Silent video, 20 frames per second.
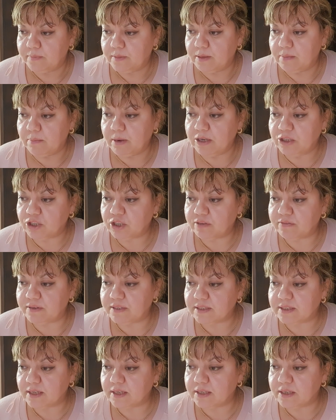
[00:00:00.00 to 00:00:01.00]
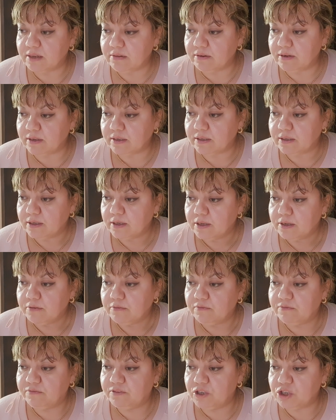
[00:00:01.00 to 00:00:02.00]
Мальчик весь на нервах,
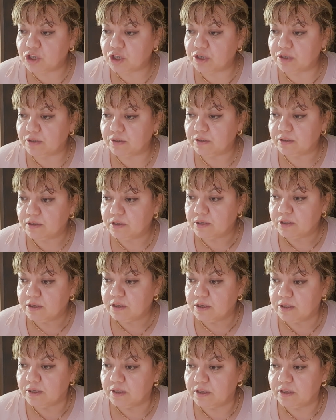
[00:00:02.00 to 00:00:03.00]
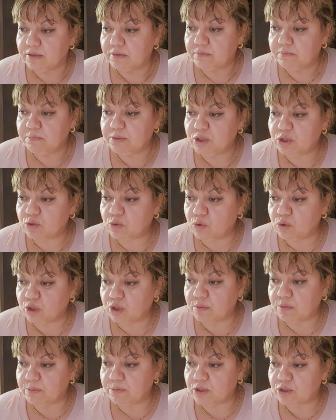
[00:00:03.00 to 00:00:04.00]
вышел без
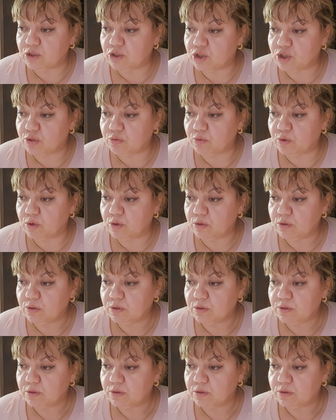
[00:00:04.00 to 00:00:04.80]
куртки, без ничего,